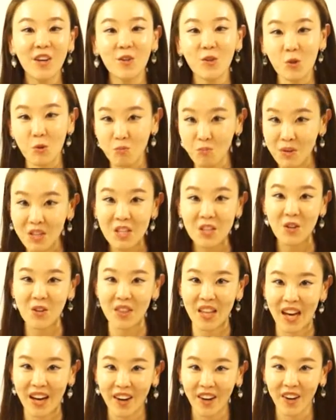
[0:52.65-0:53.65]

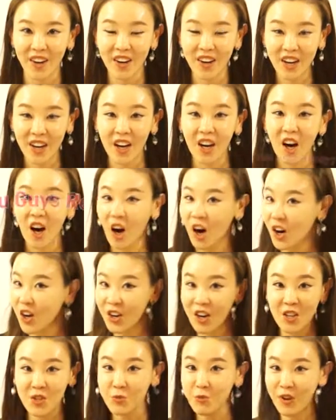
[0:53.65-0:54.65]
준비되셨나요? Are you
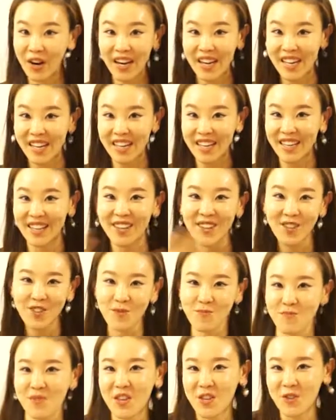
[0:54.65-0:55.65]
guys ready?
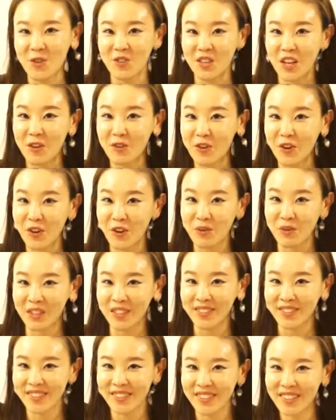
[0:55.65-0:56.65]
준비되셨다고요,
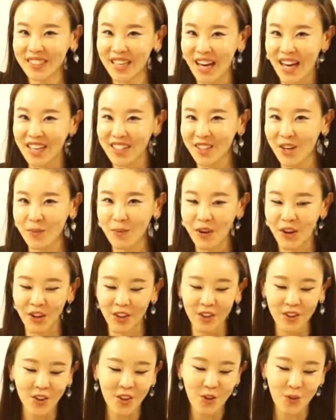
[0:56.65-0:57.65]
여러분? 자,
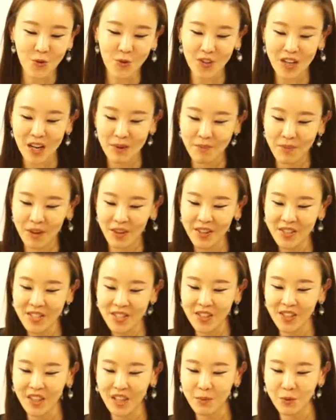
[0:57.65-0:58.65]
그러면 우리 한번
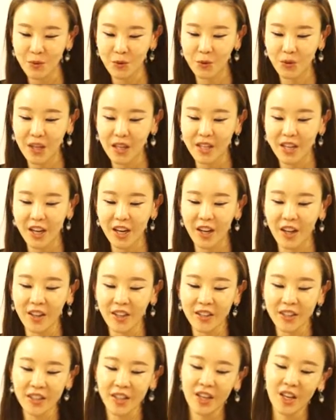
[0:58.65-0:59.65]
시작해 보도록 할게요.
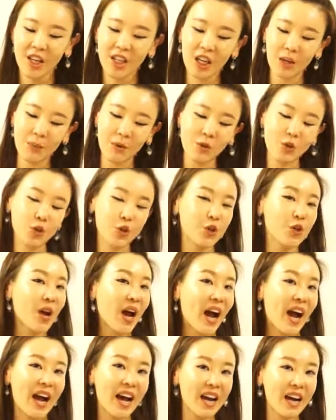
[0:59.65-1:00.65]
그러면 do you
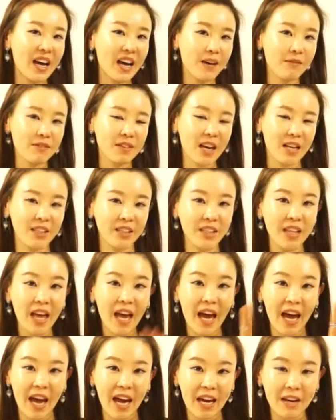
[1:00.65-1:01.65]
have 라는
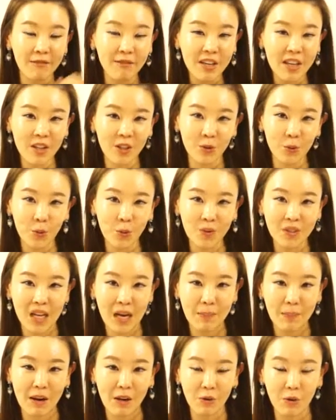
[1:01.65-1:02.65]
have라는
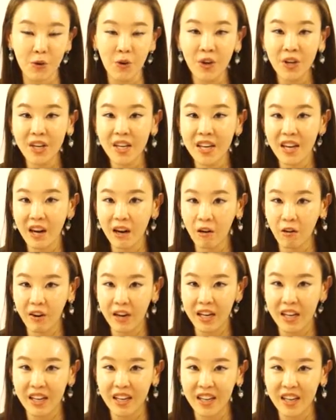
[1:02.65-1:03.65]
동사 말고
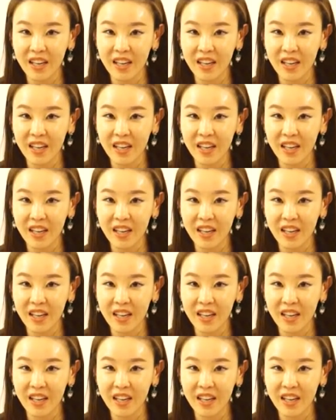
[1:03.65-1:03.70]
carry.